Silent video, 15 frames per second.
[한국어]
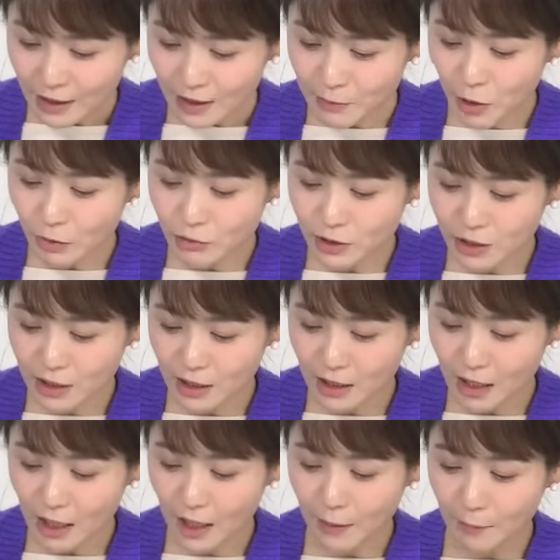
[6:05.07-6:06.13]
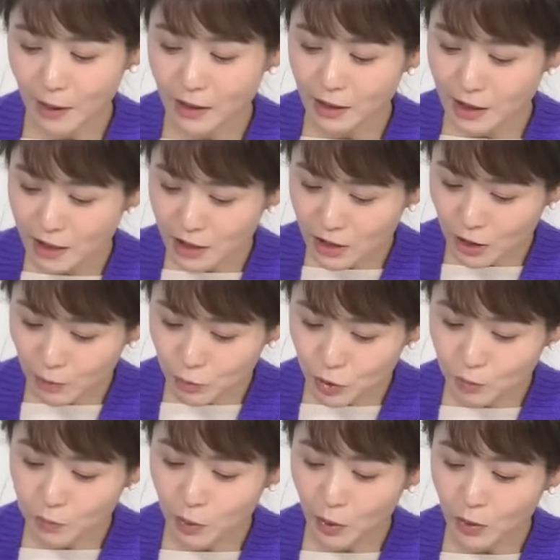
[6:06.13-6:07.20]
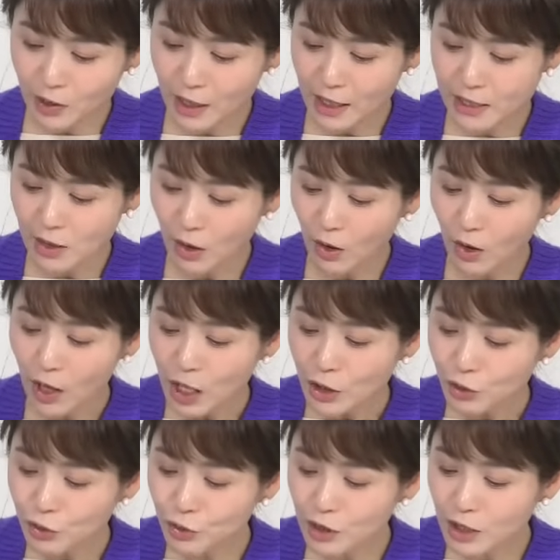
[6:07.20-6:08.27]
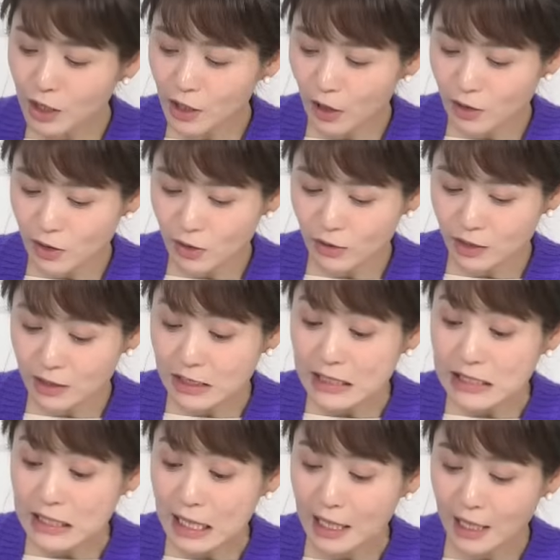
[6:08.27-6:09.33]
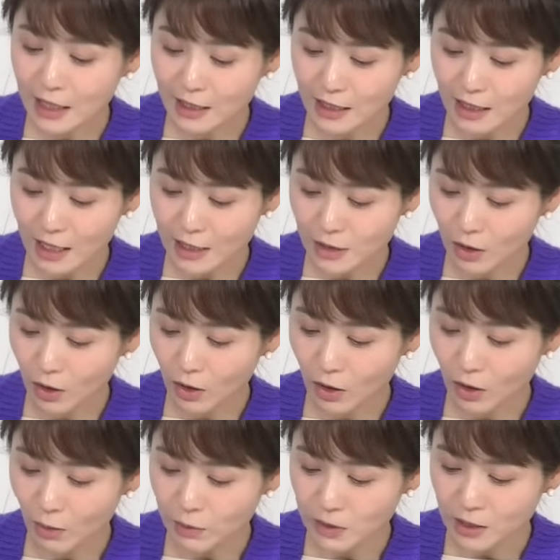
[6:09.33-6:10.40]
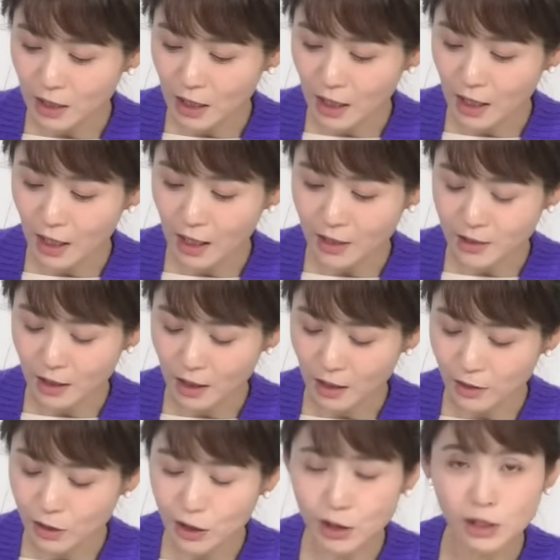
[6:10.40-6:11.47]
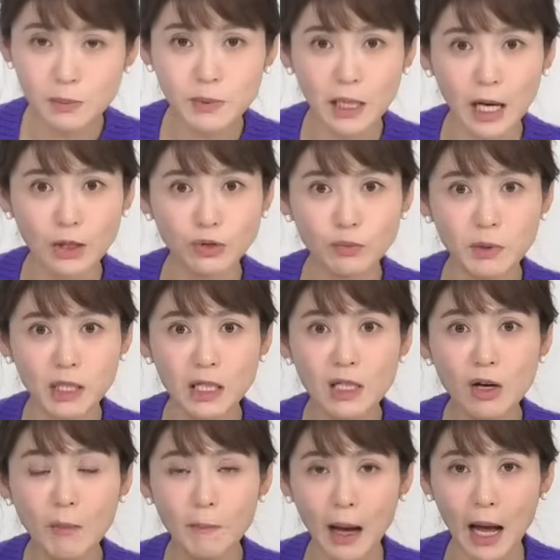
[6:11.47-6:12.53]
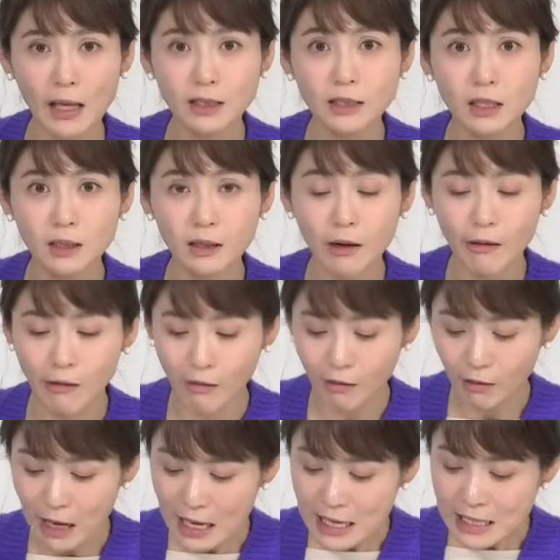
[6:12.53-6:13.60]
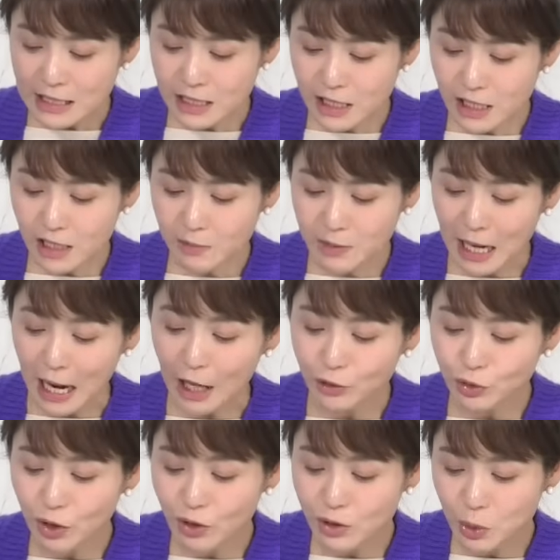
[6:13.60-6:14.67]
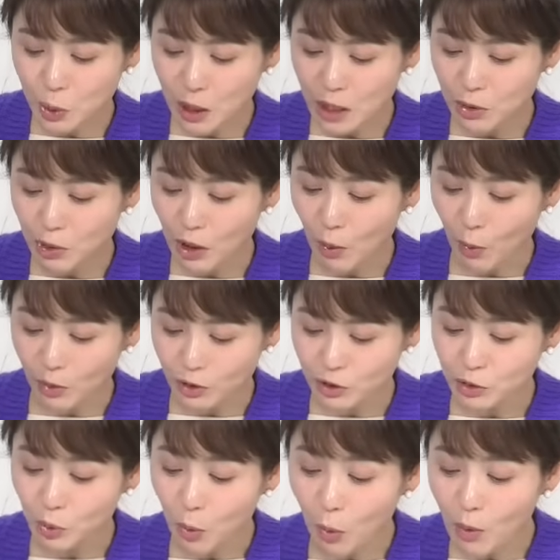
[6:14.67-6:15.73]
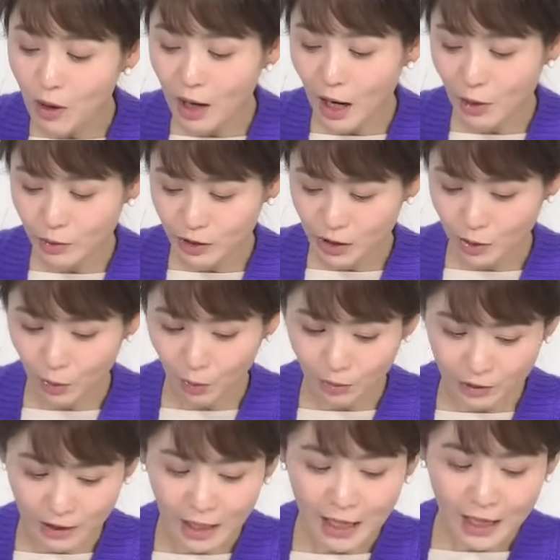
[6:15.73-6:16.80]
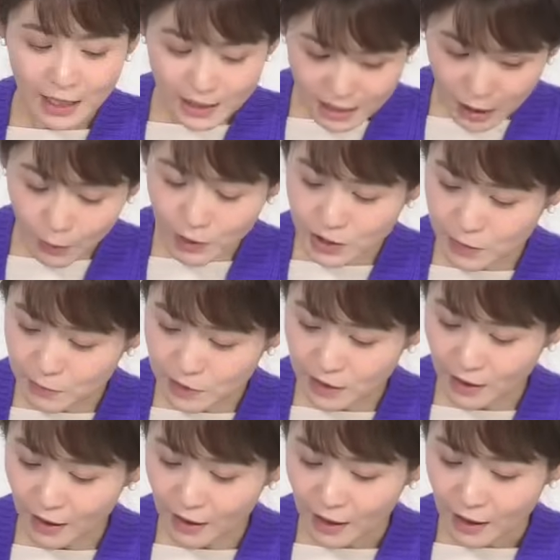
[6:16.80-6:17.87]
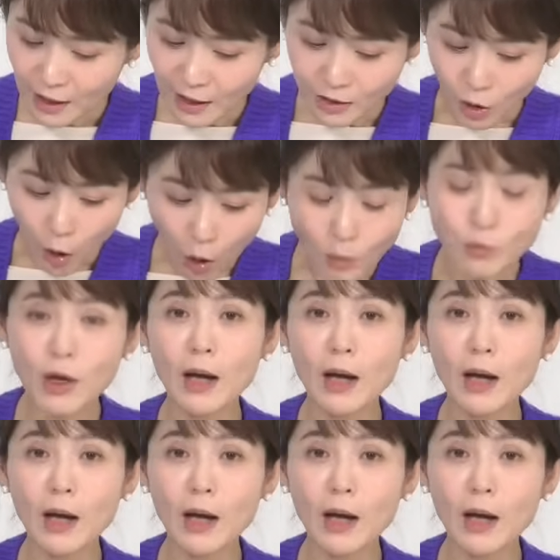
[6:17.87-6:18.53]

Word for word: 이명웅 씨가 팬들이 직접 투표를 해서 순위를 결정짓는 스타 랭킹에서 세상에 74주면 1년 반이잖아요. 74주 연속 1위에 오른 놀라운 기록을 세웠습니다. 너무